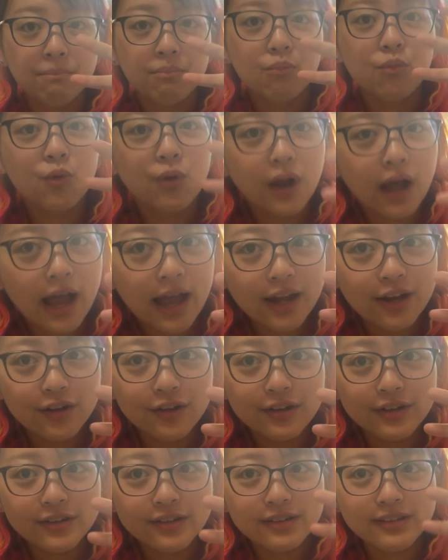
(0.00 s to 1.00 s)
もらえ
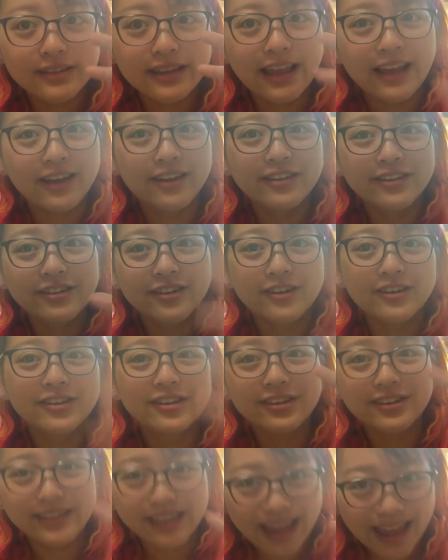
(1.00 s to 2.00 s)
るっていうこ
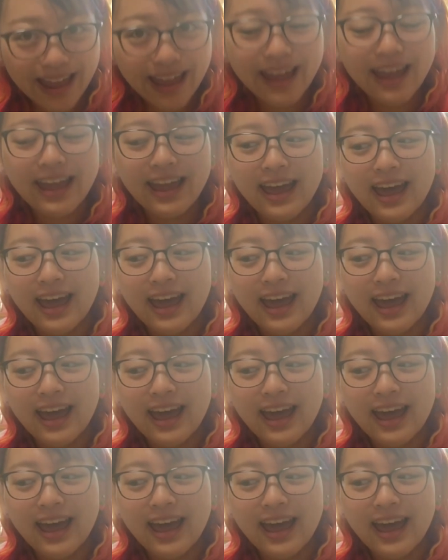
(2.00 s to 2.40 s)
とで、